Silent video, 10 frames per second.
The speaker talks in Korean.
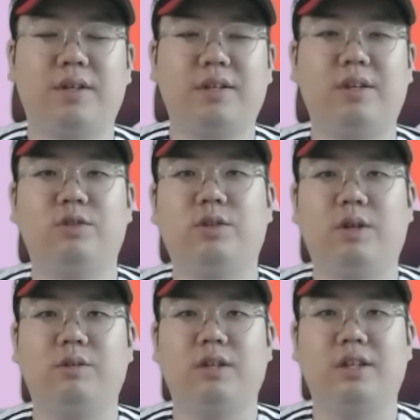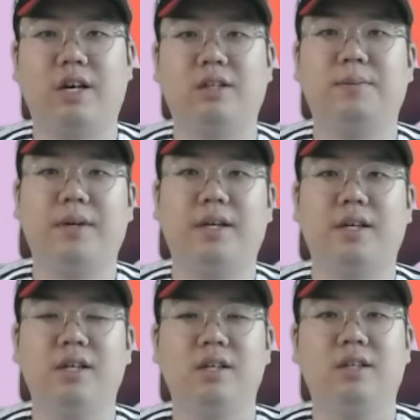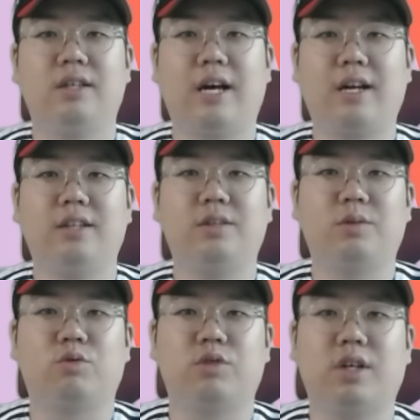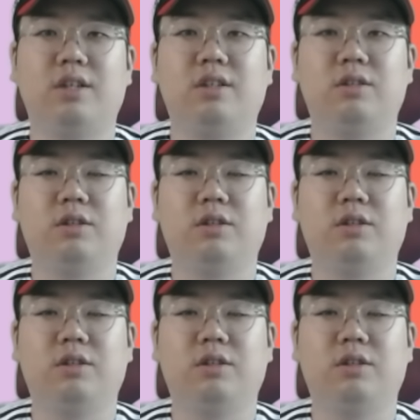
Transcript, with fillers: 탈출하고 난 다음에 나란히 또 두산